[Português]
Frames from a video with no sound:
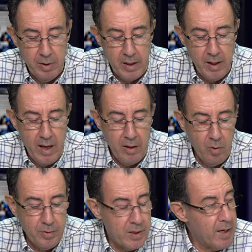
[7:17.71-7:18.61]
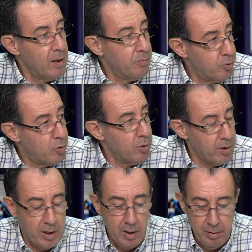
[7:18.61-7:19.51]
validado ao Vizela por
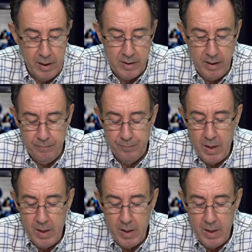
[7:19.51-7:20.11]
soro de cabeça.